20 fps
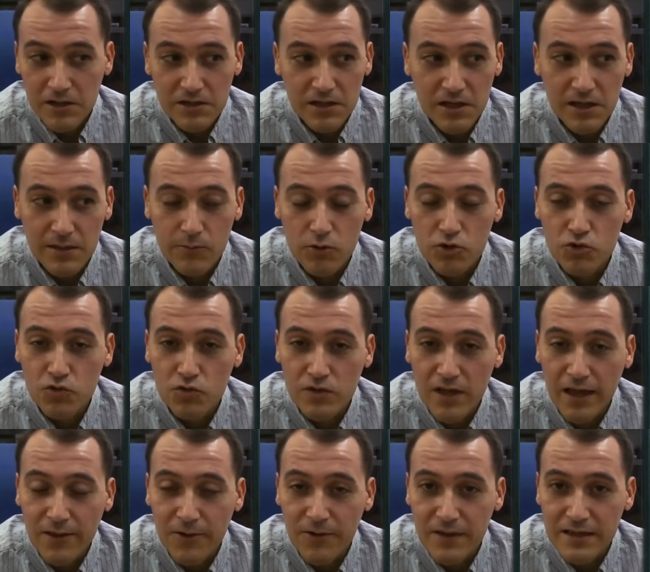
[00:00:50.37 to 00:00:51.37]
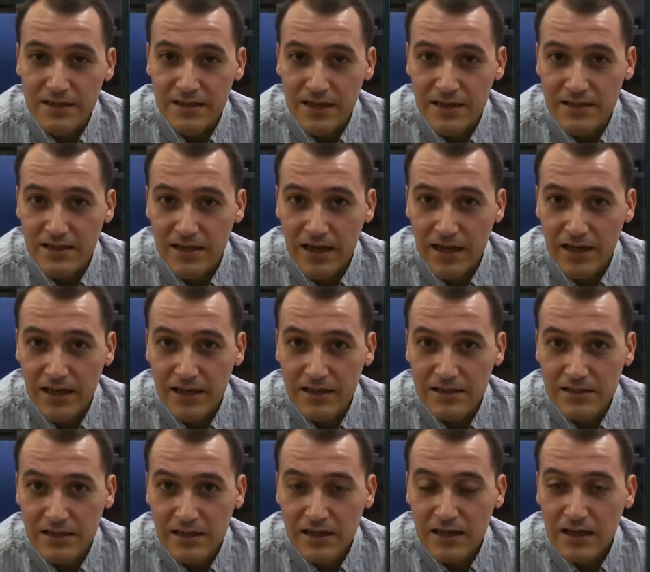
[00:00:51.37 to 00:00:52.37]
Tenemos un dado de seis
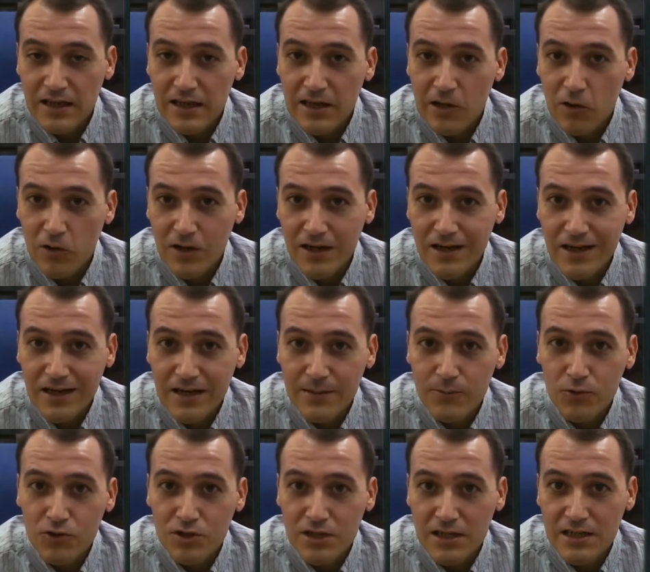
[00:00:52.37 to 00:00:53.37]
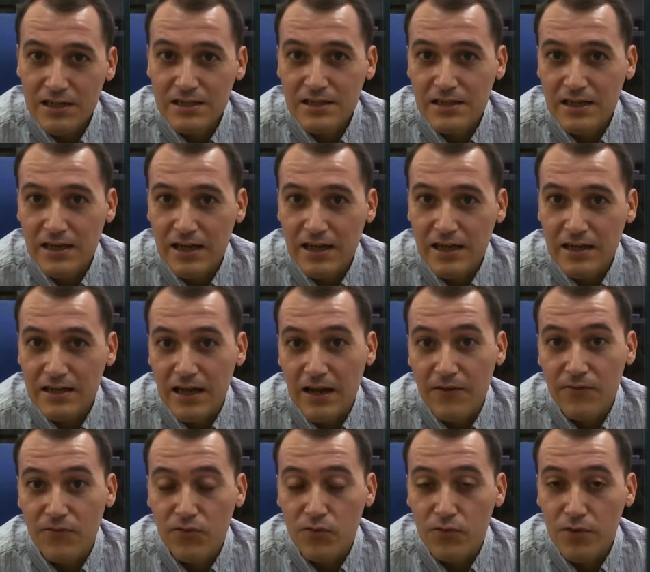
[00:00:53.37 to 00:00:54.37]
caras y lo que queremos es que
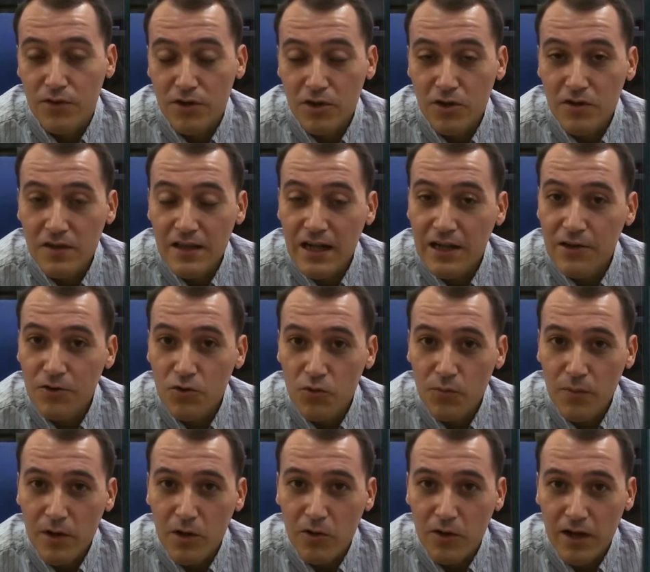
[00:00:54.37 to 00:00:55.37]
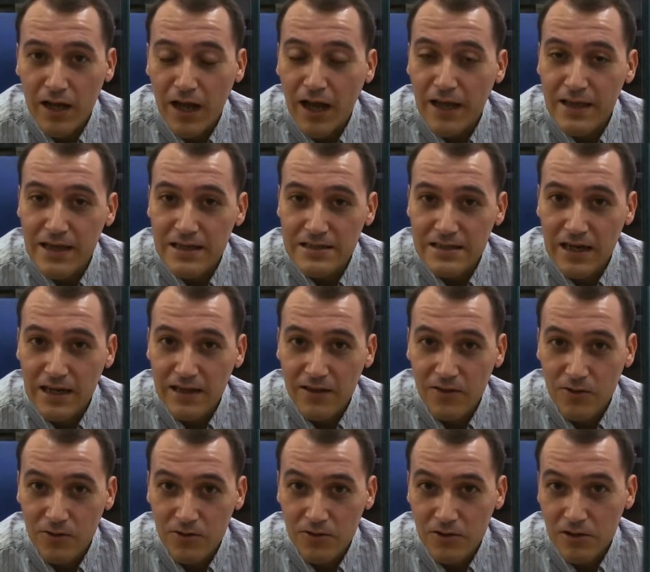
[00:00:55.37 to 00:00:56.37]
en función del número que haya
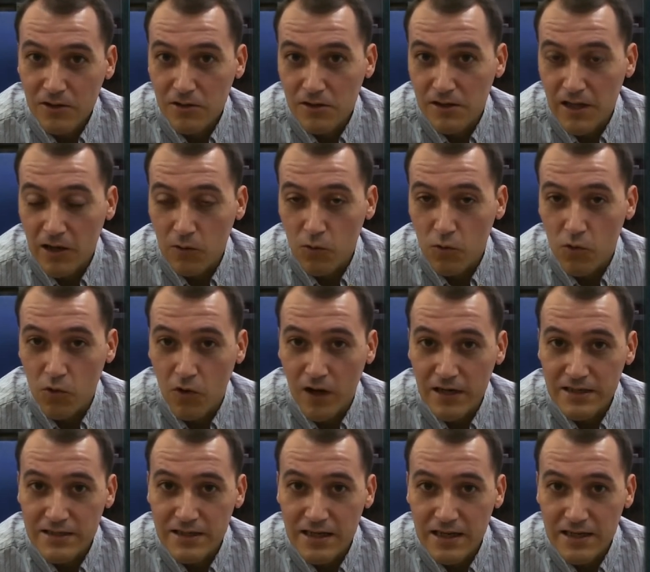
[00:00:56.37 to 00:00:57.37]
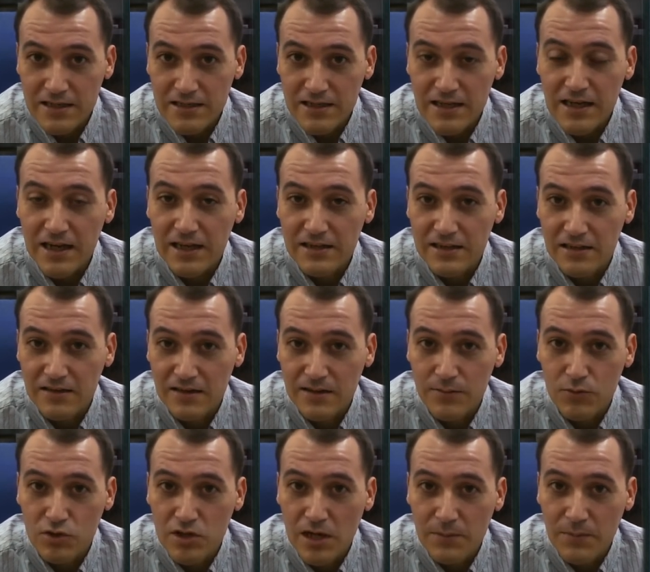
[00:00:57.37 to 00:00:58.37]
salido, del 1 al 6 y que
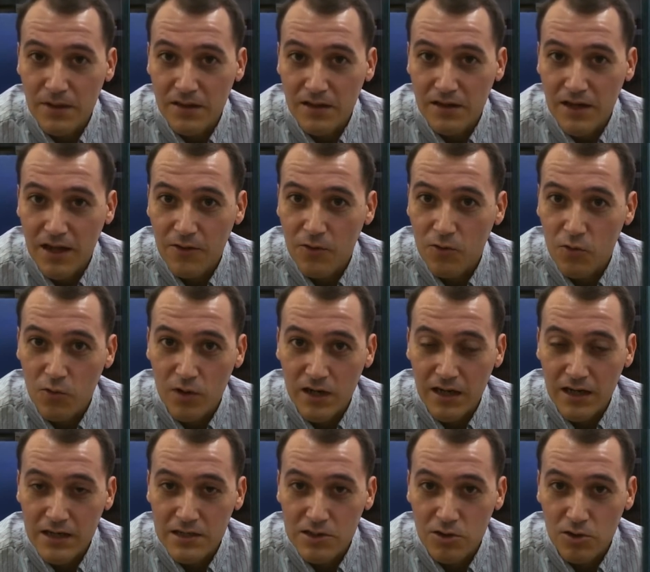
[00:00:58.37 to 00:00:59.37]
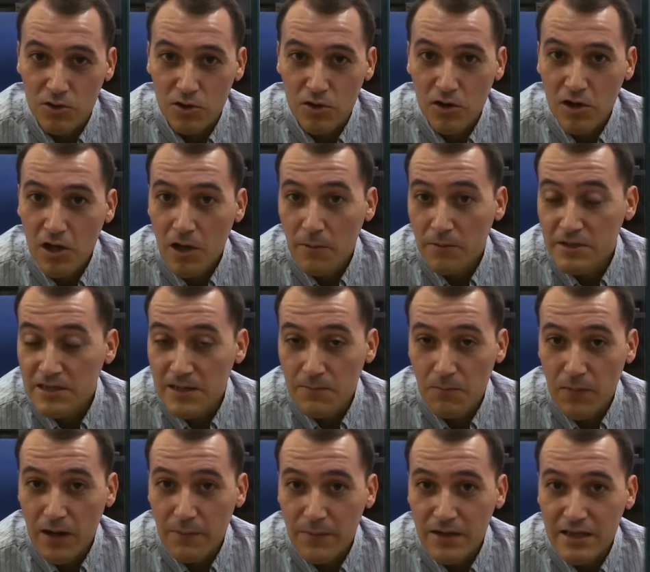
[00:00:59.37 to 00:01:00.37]
tendremos almacenado en un registro,
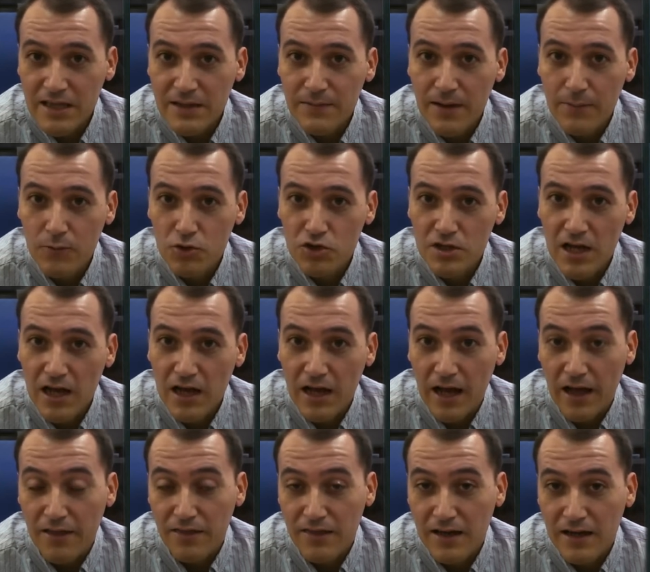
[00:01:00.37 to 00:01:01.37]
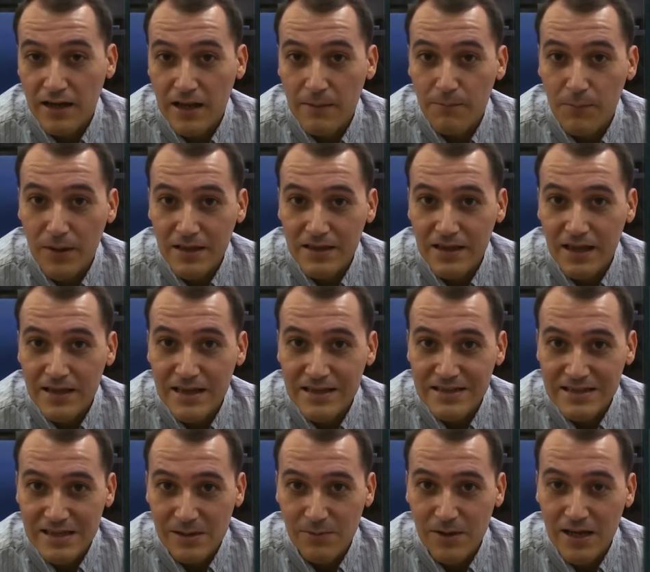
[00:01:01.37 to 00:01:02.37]
simplemente vamos a hacer que en pantalla
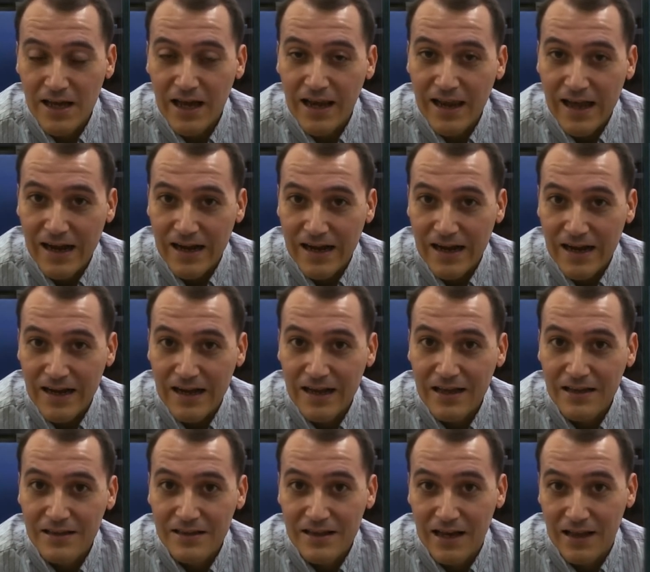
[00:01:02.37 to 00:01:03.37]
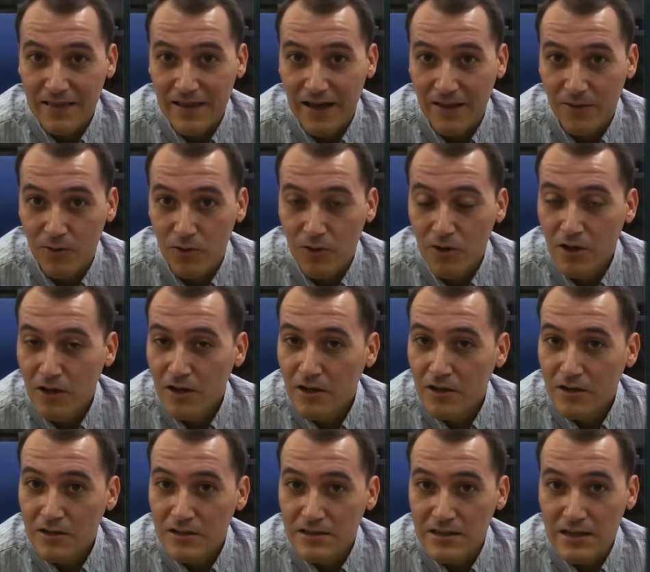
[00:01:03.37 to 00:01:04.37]
se vea la cara del dado.
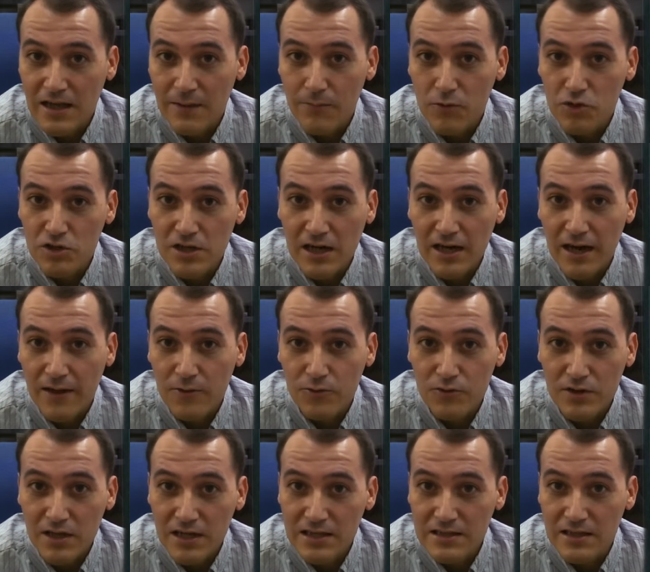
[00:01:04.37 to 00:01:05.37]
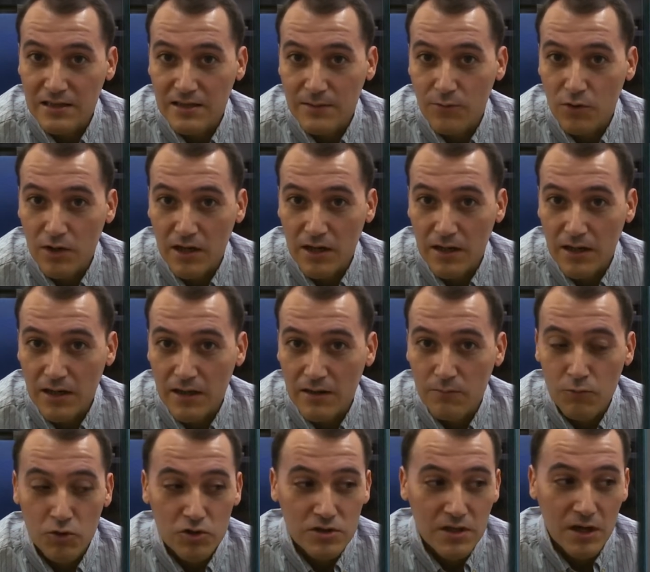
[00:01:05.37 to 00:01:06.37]
Si hemos sacado un 3 tendremos que
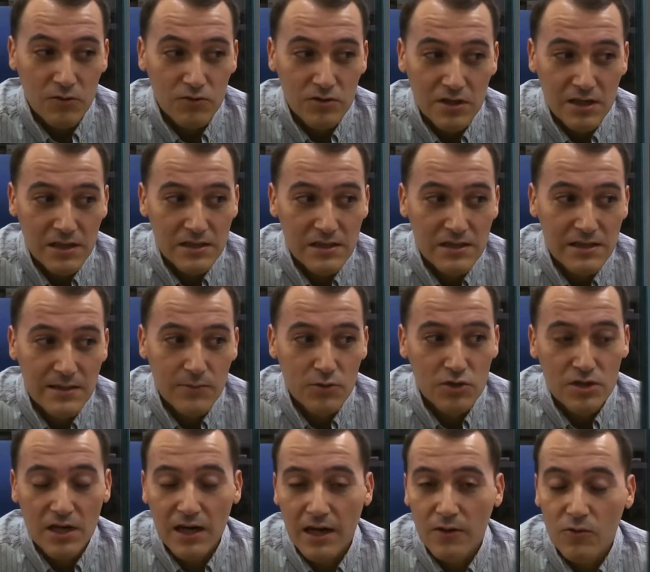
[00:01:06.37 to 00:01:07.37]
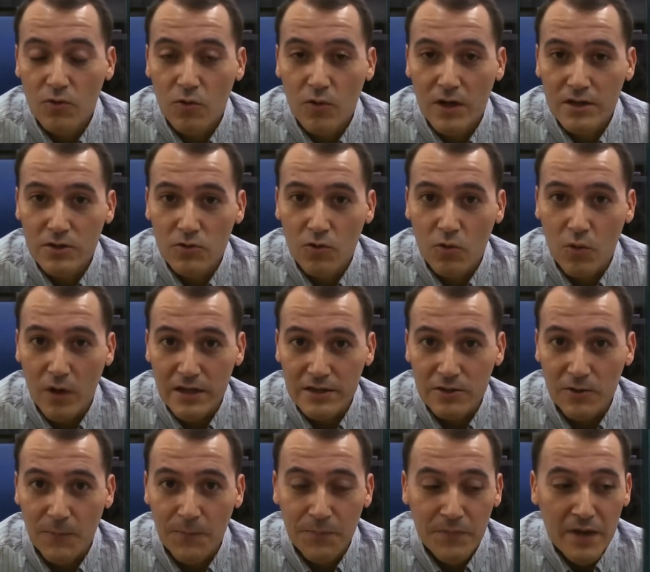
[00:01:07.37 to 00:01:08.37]
mostrar un 3 y si hemos sacado un 4 un
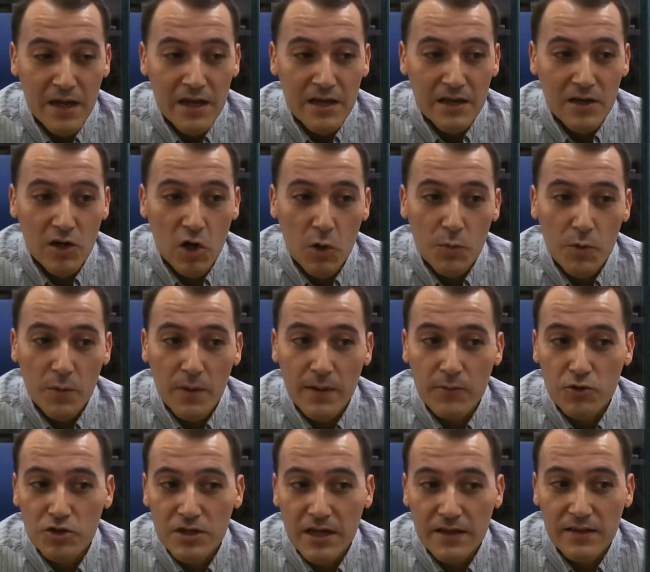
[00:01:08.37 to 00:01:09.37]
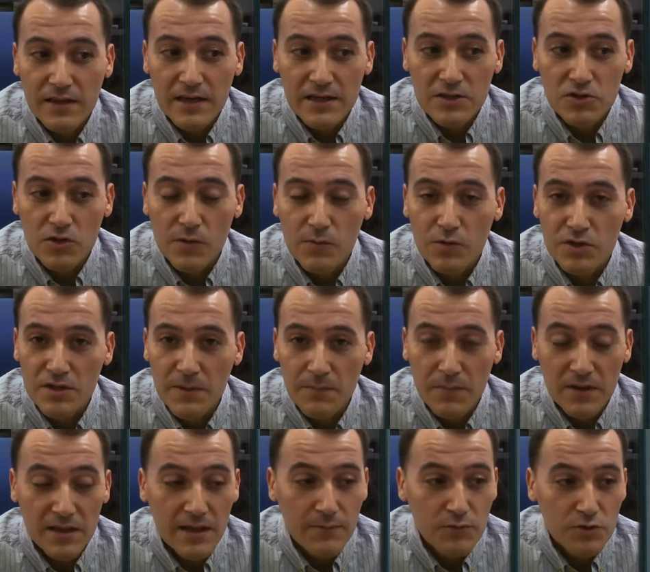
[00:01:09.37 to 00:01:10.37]
4. ¿Cómo vamos a hacer esto? Pues
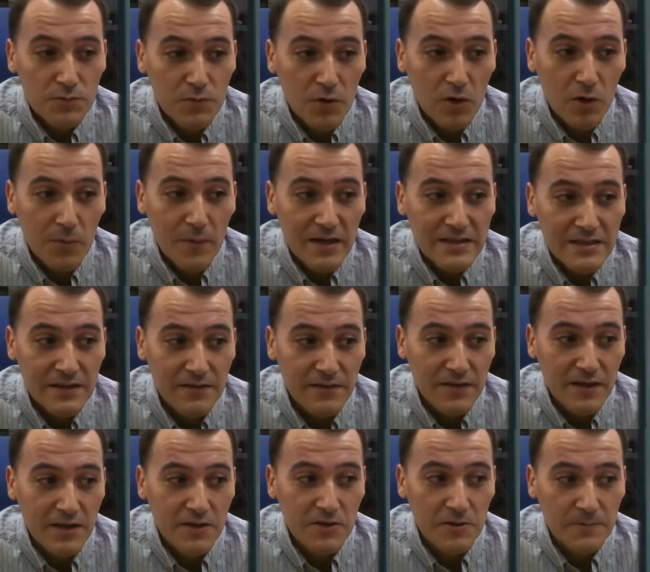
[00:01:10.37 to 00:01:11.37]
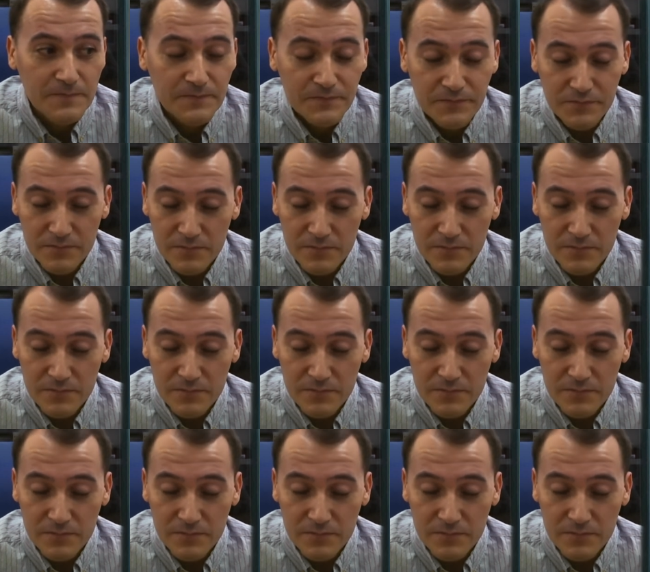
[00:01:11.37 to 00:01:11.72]
empezamos por lo más sencillo.